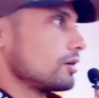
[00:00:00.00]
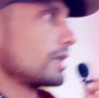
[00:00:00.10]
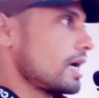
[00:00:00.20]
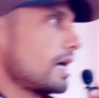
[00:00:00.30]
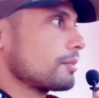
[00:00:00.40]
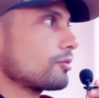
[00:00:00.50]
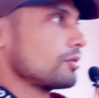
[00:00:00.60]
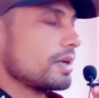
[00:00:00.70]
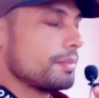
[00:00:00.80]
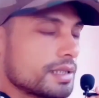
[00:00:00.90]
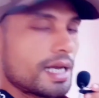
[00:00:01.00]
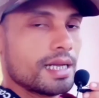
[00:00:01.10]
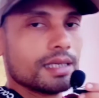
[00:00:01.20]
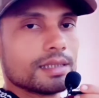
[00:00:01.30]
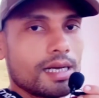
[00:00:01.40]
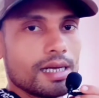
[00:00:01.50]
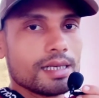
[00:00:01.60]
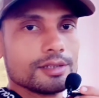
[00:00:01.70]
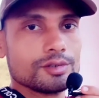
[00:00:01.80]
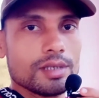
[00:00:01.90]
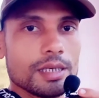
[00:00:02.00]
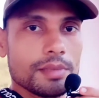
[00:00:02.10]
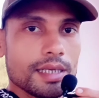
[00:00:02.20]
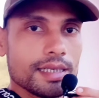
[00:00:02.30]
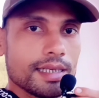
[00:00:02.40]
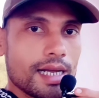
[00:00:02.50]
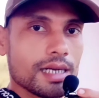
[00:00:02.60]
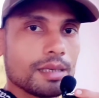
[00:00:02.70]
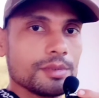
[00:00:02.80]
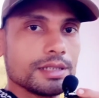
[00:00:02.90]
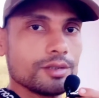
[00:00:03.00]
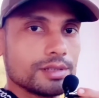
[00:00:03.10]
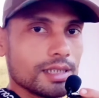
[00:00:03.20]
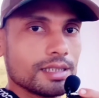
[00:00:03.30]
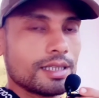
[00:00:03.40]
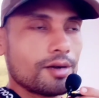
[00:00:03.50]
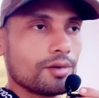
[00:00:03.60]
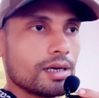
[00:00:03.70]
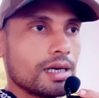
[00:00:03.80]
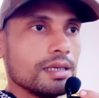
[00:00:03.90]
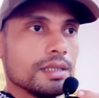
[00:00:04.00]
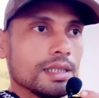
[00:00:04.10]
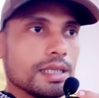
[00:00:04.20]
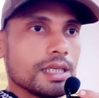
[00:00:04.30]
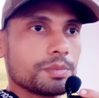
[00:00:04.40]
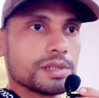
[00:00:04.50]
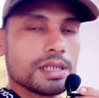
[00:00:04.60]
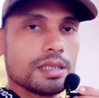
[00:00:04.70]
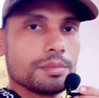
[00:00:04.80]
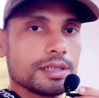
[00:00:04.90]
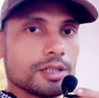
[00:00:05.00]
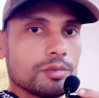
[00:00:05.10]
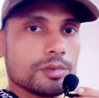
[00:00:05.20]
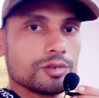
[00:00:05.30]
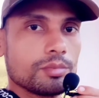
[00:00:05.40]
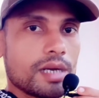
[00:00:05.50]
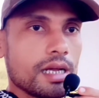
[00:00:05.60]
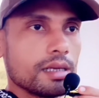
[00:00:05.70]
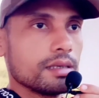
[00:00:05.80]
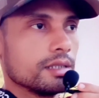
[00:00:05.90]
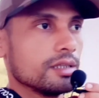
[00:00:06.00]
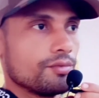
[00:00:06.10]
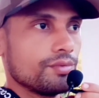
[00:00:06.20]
और आपको मैं बताया था कि जो है मैं यहाँ का वीडियो जल्द लाऊँगा एक पिछले वीडियो में जो मैं